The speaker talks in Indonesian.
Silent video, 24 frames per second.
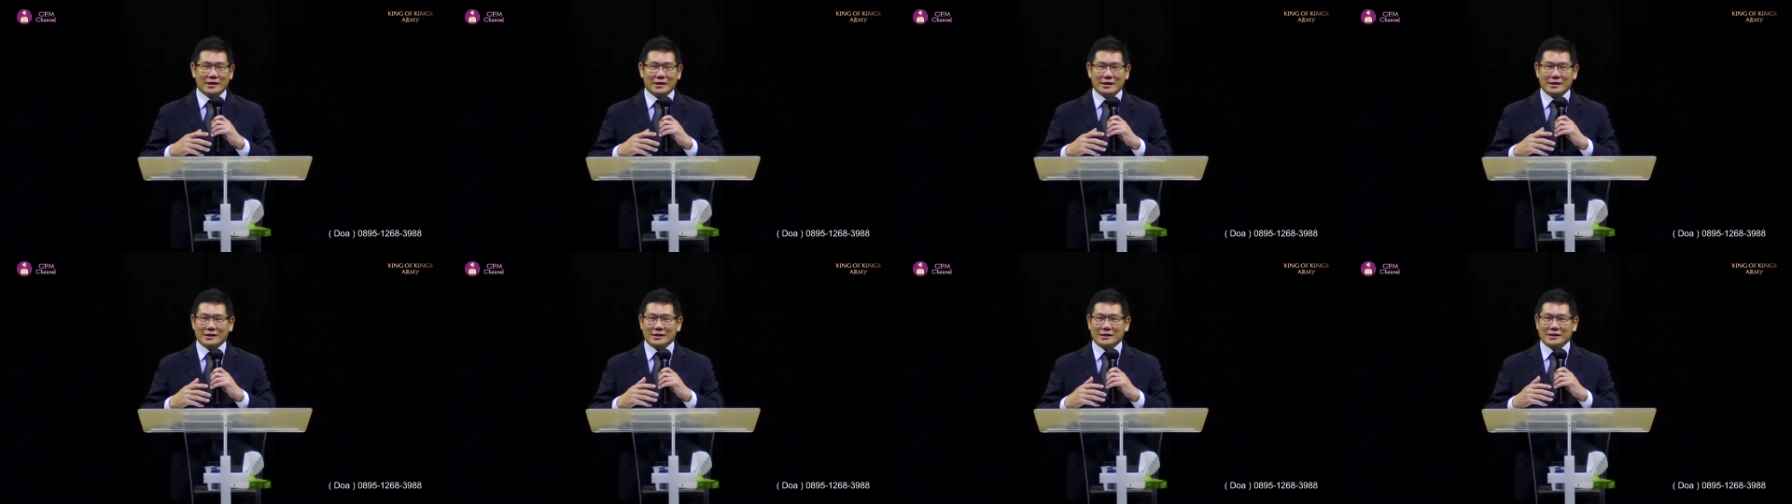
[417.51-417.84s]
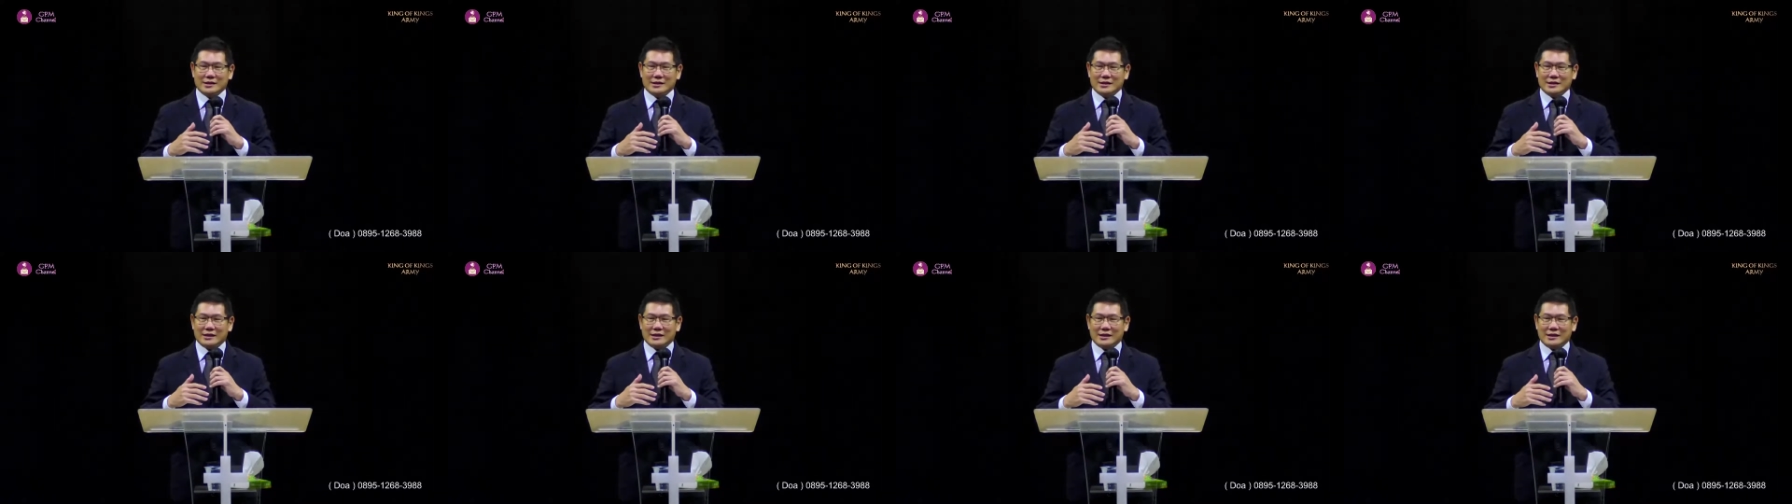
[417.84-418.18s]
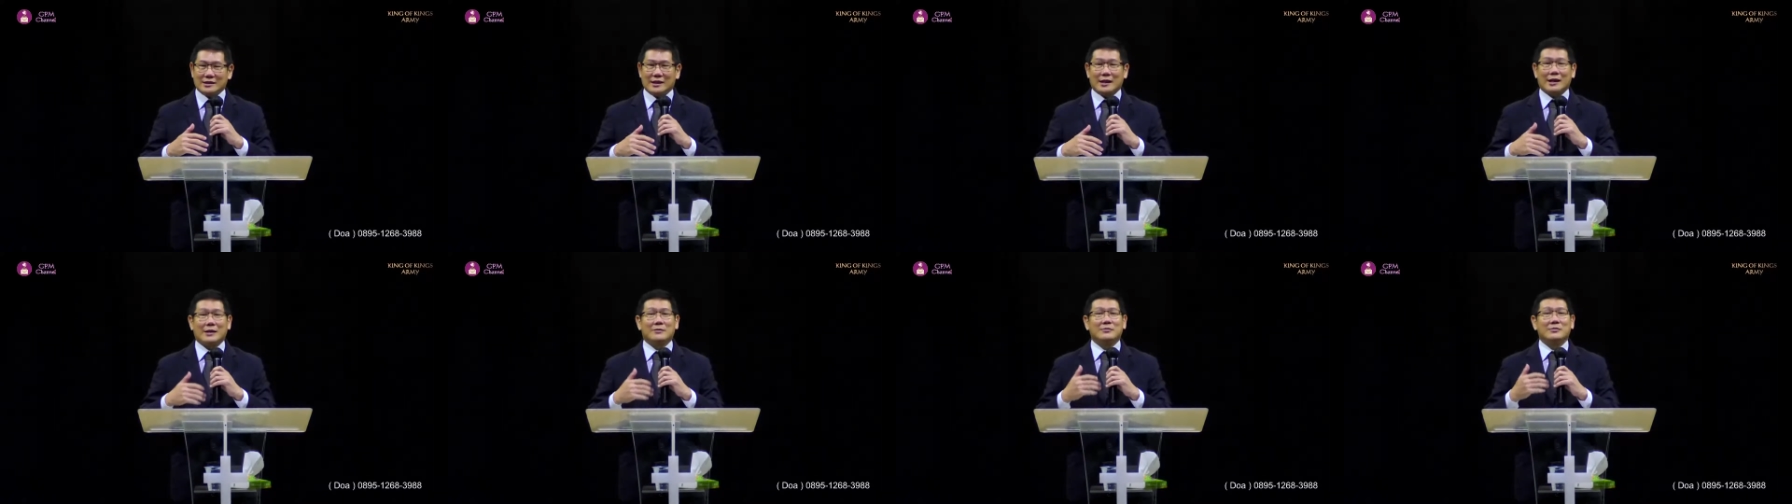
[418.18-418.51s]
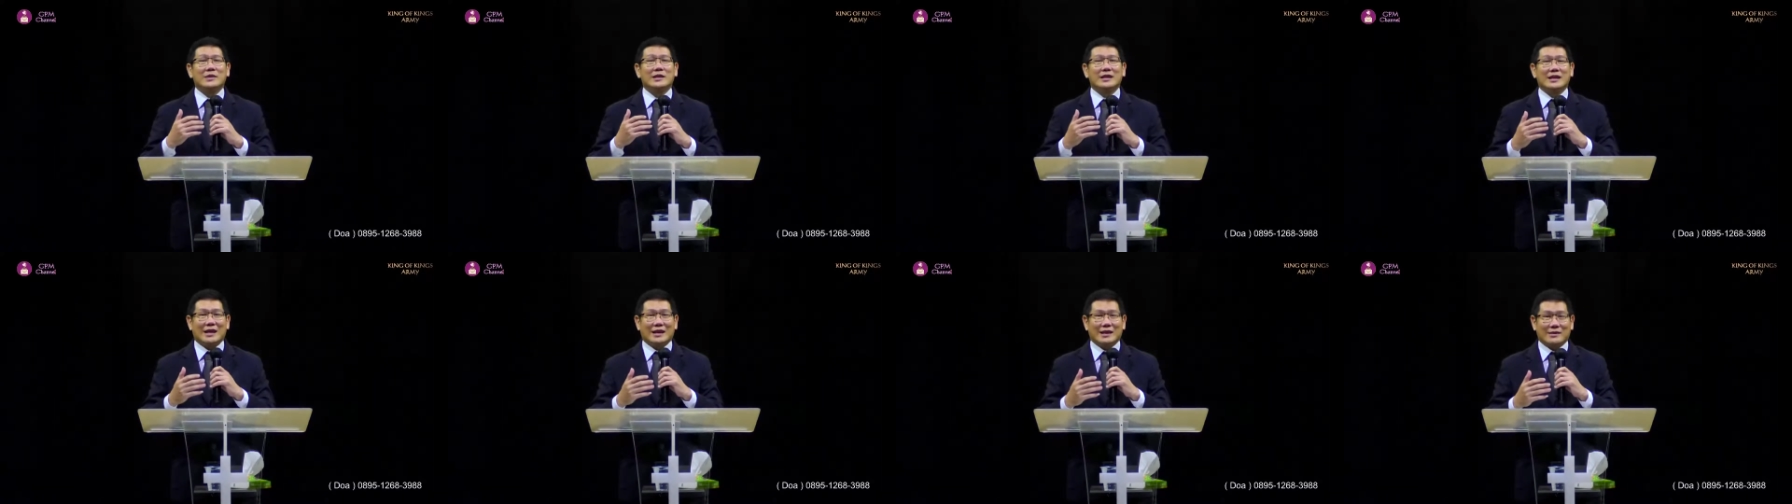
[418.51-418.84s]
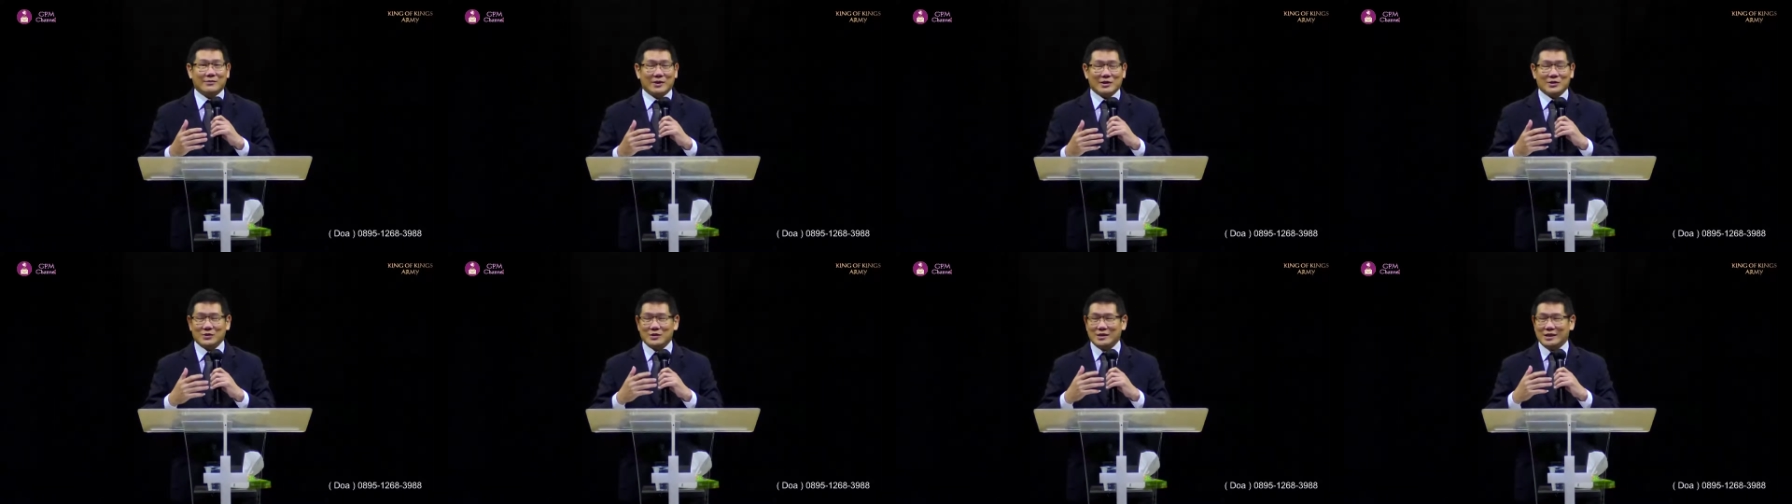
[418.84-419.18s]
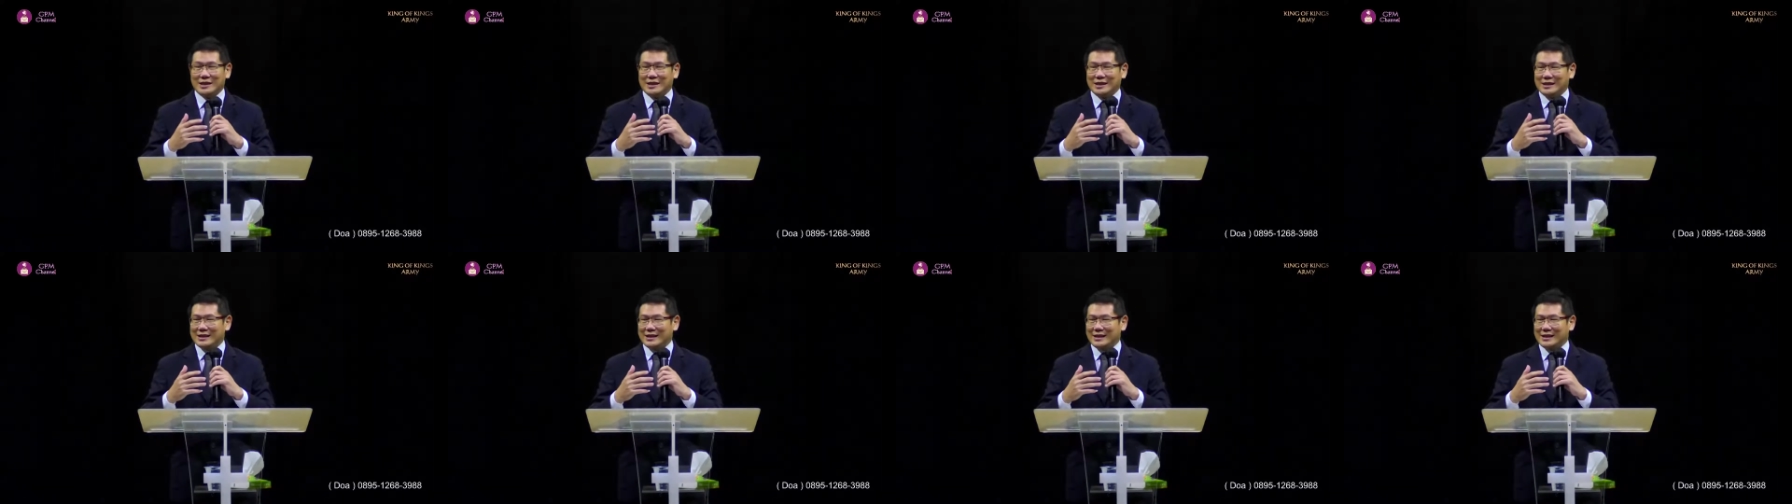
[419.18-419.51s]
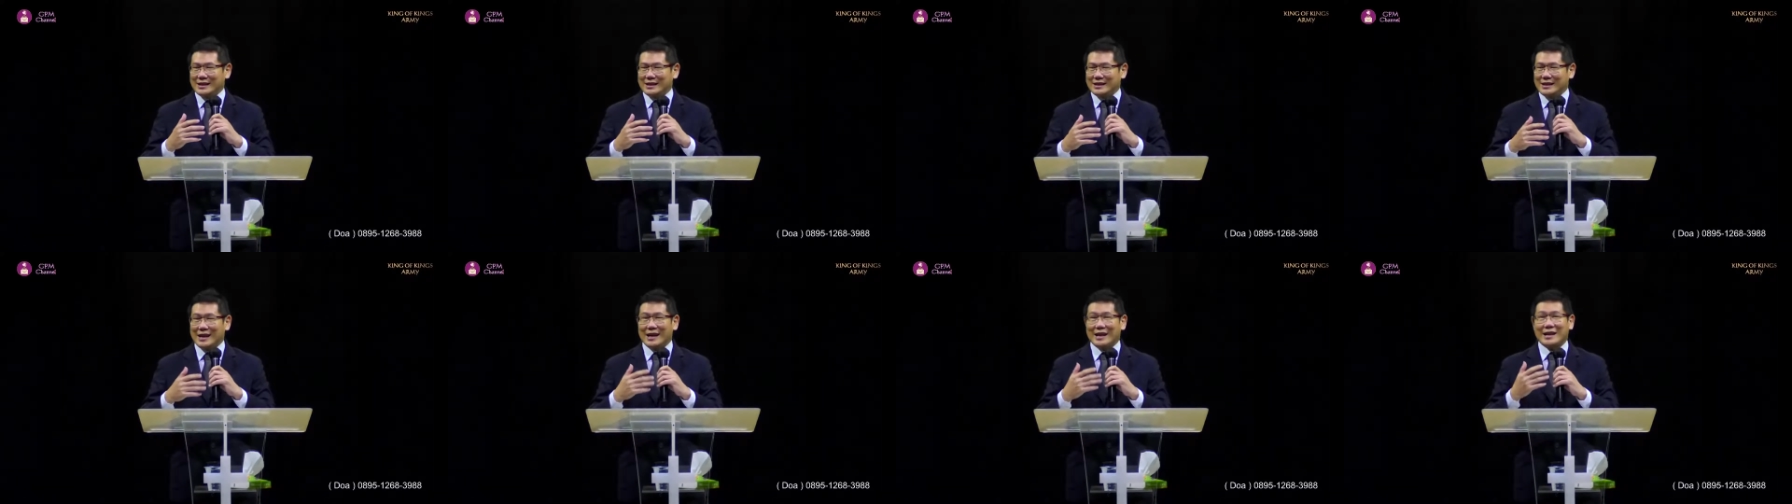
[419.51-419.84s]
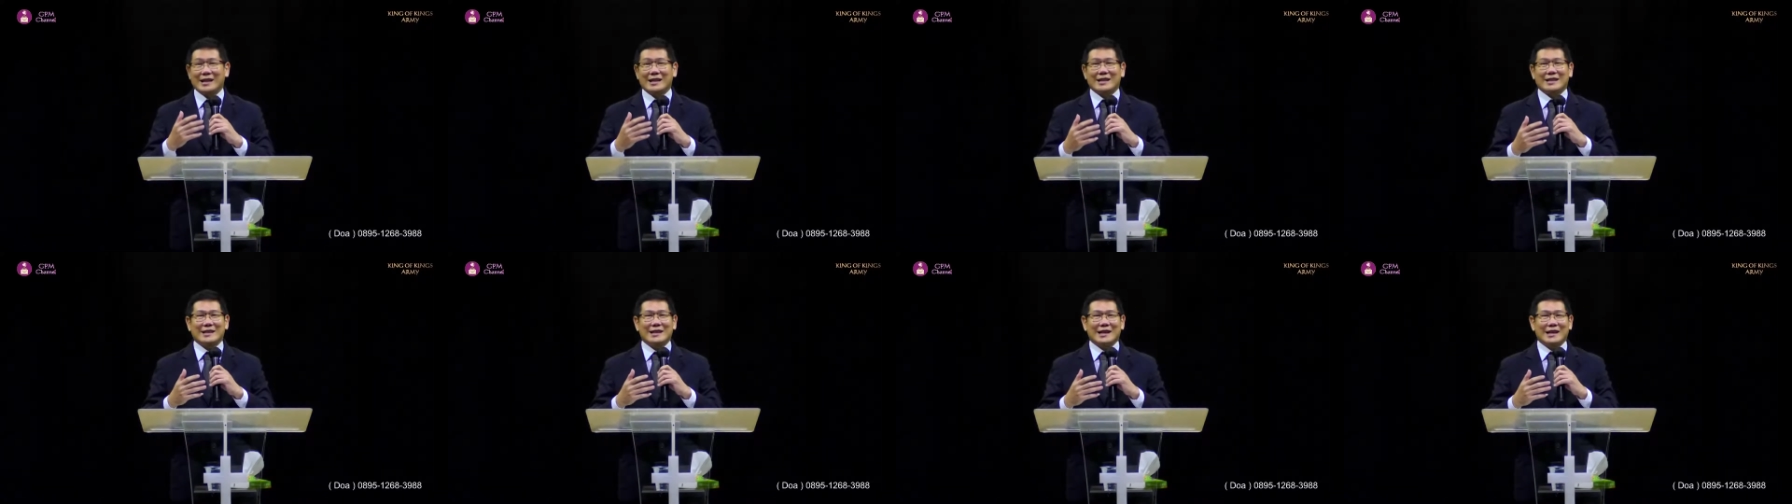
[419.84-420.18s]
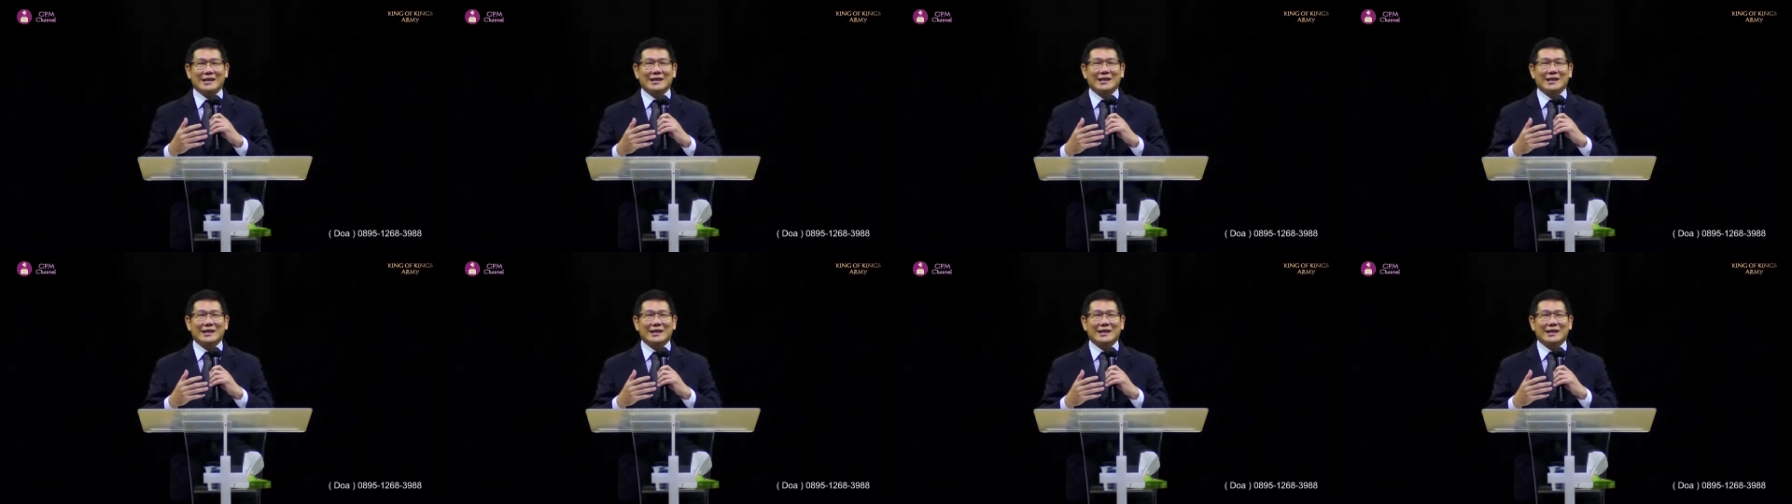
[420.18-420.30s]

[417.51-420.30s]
Eh, keterampilan, maksudnya talenta